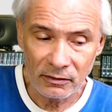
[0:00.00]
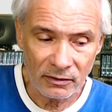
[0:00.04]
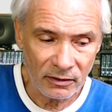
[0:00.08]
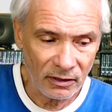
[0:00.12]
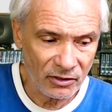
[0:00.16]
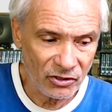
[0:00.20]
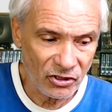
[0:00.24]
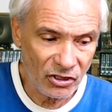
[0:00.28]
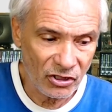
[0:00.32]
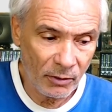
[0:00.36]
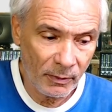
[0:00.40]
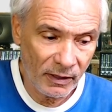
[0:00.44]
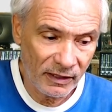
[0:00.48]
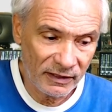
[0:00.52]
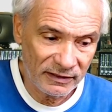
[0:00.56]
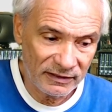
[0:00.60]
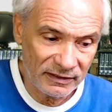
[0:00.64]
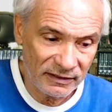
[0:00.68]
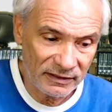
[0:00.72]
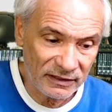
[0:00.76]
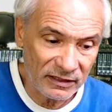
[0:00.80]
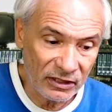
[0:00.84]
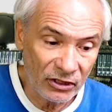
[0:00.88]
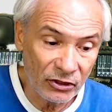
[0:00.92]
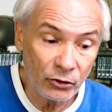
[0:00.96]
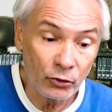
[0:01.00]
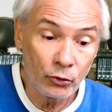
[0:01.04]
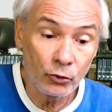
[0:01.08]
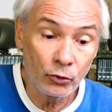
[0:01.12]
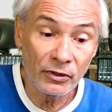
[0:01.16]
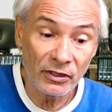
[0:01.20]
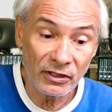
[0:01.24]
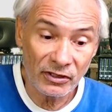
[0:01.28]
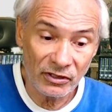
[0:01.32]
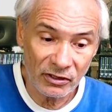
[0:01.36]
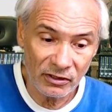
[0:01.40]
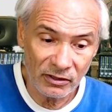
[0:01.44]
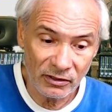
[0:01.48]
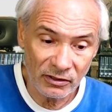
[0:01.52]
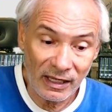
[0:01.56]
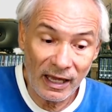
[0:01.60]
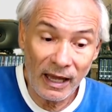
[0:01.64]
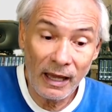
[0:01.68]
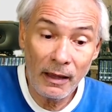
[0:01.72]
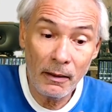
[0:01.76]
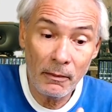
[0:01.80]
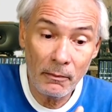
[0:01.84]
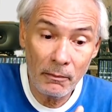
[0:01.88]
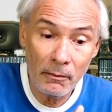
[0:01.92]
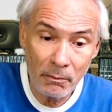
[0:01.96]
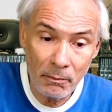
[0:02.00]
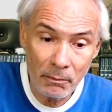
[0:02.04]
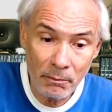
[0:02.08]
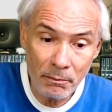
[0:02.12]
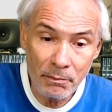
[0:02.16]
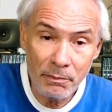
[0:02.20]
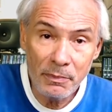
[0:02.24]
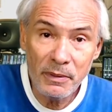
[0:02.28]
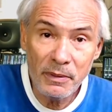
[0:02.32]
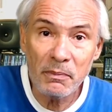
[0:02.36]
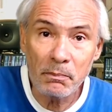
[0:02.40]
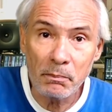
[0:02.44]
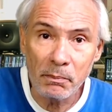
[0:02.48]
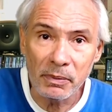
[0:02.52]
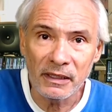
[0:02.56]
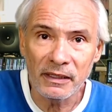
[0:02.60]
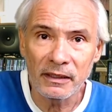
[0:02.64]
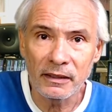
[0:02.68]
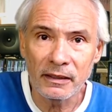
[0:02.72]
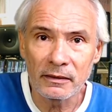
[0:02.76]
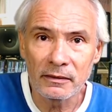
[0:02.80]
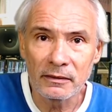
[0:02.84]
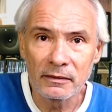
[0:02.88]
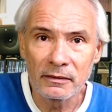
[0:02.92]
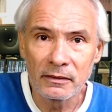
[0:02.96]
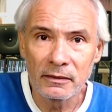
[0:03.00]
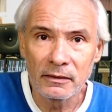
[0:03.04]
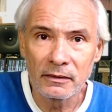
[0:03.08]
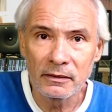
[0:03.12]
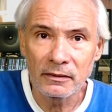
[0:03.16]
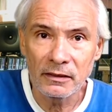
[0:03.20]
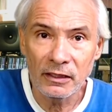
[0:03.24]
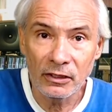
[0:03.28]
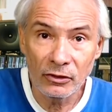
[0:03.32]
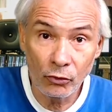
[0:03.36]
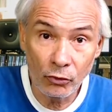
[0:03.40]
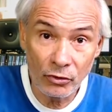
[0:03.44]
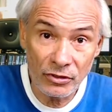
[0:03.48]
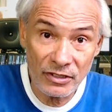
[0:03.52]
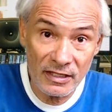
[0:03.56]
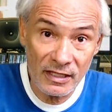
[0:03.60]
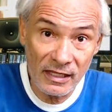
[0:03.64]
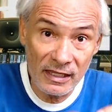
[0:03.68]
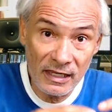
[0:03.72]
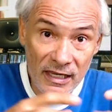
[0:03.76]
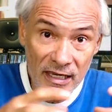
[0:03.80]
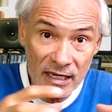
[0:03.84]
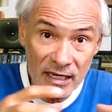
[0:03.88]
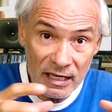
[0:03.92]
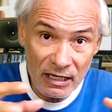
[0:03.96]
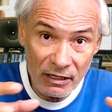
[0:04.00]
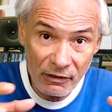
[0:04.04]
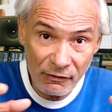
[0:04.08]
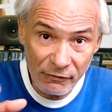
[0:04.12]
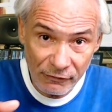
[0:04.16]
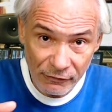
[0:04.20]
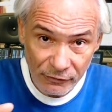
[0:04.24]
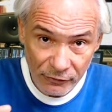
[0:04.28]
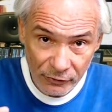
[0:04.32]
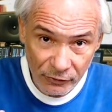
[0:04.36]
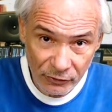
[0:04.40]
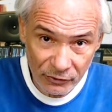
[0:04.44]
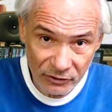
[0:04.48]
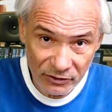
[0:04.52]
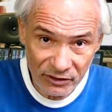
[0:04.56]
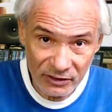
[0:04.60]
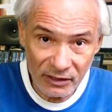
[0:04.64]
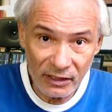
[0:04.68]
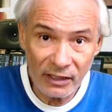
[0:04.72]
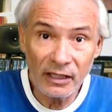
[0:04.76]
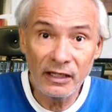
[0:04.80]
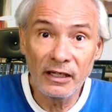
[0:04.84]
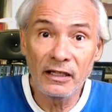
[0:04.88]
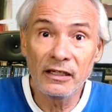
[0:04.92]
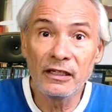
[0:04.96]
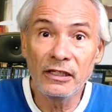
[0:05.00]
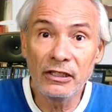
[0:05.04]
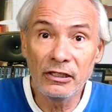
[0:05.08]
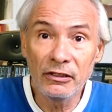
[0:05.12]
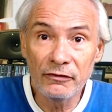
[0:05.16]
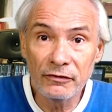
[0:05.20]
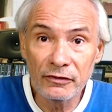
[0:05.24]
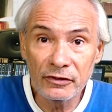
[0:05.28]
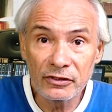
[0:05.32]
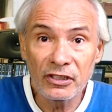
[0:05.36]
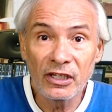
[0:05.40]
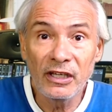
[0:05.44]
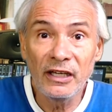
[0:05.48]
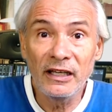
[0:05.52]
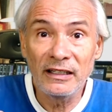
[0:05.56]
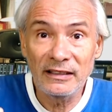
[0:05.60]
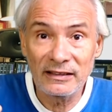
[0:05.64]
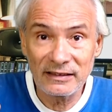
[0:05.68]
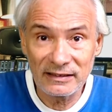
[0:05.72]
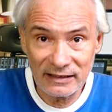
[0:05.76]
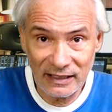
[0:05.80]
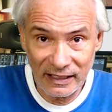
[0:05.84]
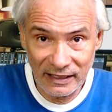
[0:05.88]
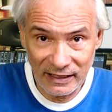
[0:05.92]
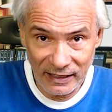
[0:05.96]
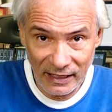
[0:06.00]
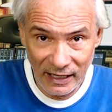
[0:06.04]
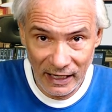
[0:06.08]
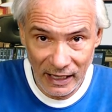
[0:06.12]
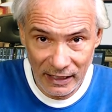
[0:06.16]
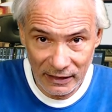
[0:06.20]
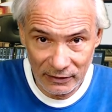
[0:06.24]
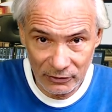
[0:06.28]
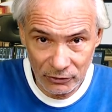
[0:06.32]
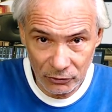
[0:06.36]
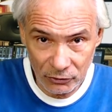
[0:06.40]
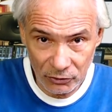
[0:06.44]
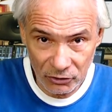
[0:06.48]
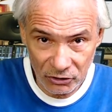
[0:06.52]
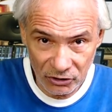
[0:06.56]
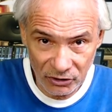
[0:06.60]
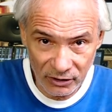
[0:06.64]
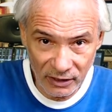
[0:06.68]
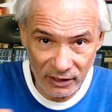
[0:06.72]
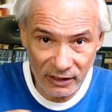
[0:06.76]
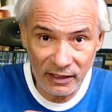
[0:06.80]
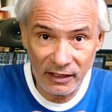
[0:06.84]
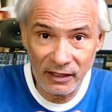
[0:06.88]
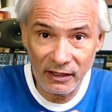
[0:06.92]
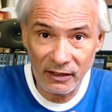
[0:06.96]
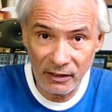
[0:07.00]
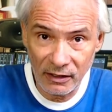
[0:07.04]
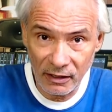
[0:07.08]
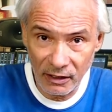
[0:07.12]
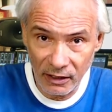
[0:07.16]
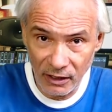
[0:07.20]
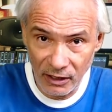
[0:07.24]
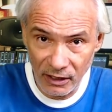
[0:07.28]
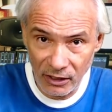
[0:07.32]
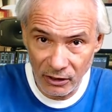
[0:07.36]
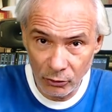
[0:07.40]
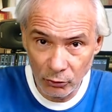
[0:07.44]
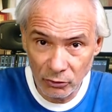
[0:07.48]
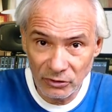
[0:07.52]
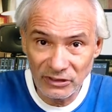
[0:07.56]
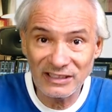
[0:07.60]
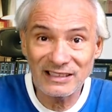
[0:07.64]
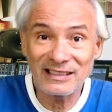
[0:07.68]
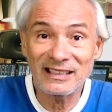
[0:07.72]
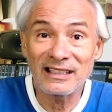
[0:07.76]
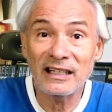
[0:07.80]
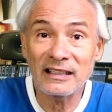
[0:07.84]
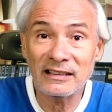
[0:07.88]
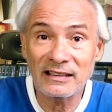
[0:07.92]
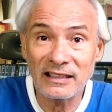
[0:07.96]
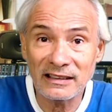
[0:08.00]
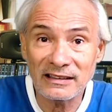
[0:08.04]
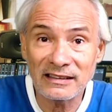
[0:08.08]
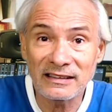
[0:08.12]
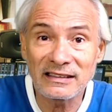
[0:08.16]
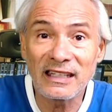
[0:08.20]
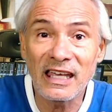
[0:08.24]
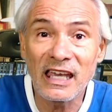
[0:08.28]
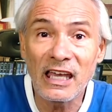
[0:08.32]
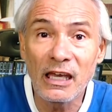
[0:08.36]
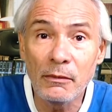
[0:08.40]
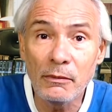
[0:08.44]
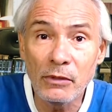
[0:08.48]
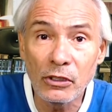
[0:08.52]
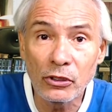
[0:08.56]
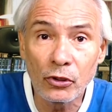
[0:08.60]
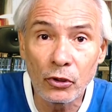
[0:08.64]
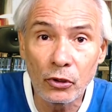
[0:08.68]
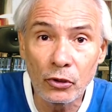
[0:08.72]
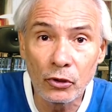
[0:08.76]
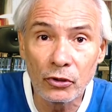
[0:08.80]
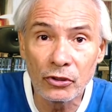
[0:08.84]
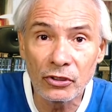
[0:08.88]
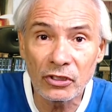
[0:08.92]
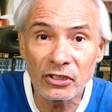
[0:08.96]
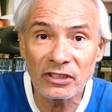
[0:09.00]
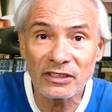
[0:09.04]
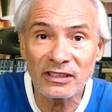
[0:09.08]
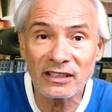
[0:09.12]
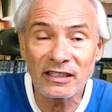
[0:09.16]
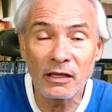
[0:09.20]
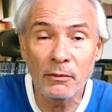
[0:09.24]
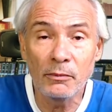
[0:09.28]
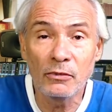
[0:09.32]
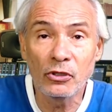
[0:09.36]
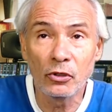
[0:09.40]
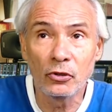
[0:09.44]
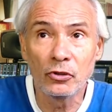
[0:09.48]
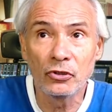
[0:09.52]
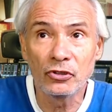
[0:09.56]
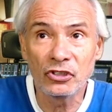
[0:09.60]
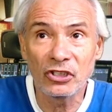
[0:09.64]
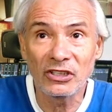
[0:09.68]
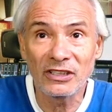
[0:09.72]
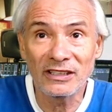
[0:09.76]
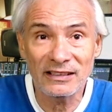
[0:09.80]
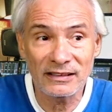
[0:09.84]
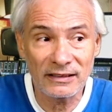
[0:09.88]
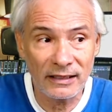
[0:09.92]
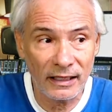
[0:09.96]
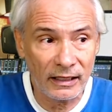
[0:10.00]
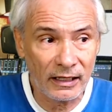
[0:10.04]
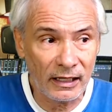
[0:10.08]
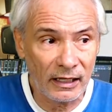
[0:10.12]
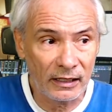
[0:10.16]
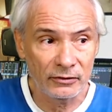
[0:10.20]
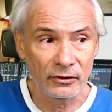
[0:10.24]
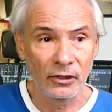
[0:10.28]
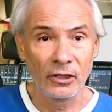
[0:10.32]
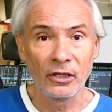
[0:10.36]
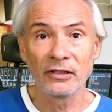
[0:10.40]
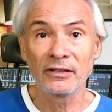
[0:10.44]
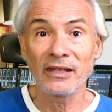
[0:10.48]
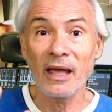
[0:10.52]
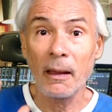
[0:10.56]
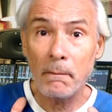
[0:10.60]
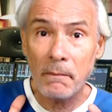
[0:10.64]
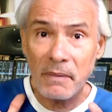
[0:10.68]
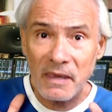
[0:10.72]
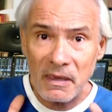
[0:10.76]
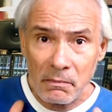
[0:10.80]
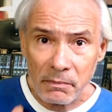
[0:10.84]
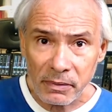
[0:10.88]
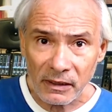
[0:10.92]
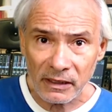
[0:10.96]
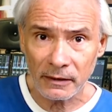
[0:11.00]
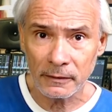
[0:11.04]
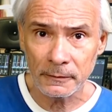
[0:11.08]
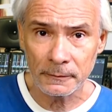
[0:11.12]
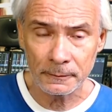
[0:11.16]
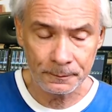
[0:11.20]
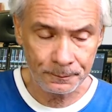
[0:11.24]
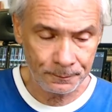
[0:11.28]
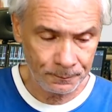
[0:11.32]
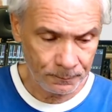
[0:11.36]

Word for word: Nas chamadas Escrituras, na né? Bíblia, né? nos livros, livros sagrados, né? É, usa essa terminologia, terminologia né? na Bíblia.